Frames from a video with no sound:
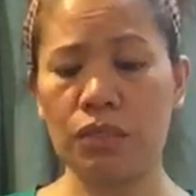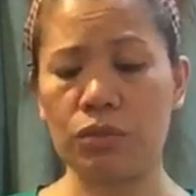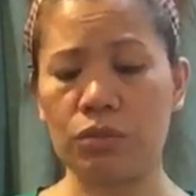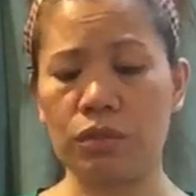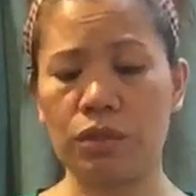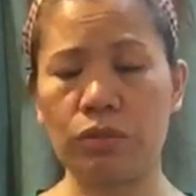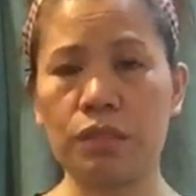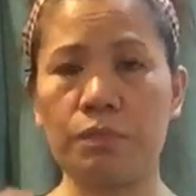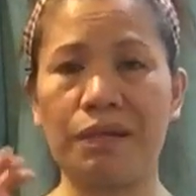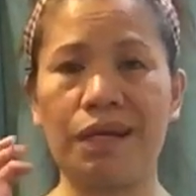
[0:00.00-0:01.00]
So, dito
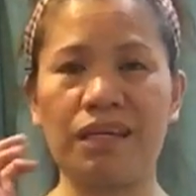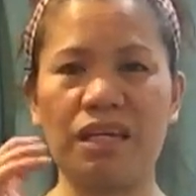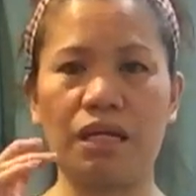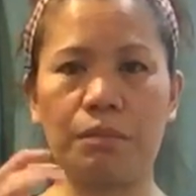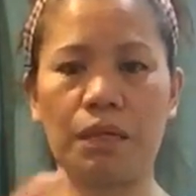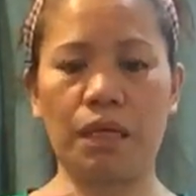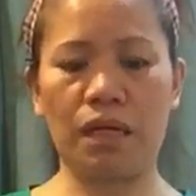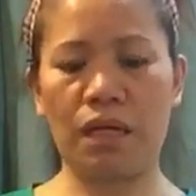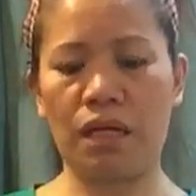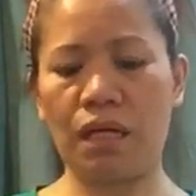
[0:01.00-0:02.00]
kasi malaki yan ang mga
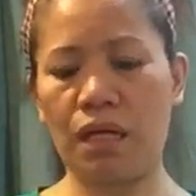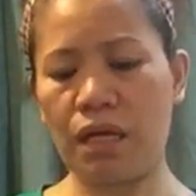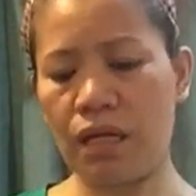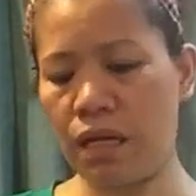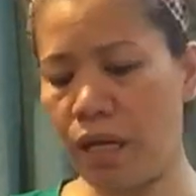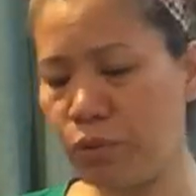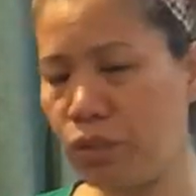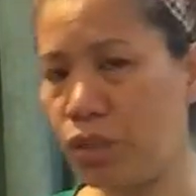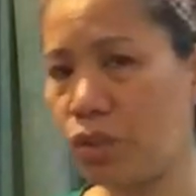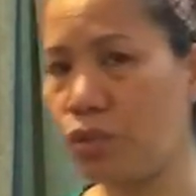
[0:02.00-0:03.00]

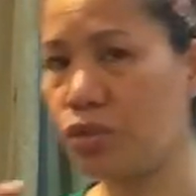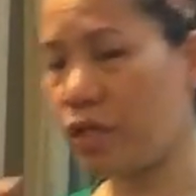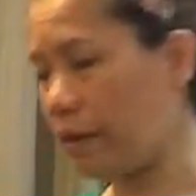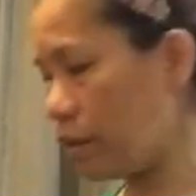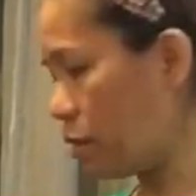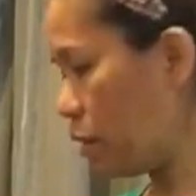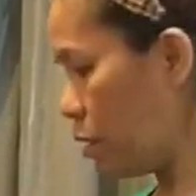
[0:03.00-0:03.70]
lemon dito, giant.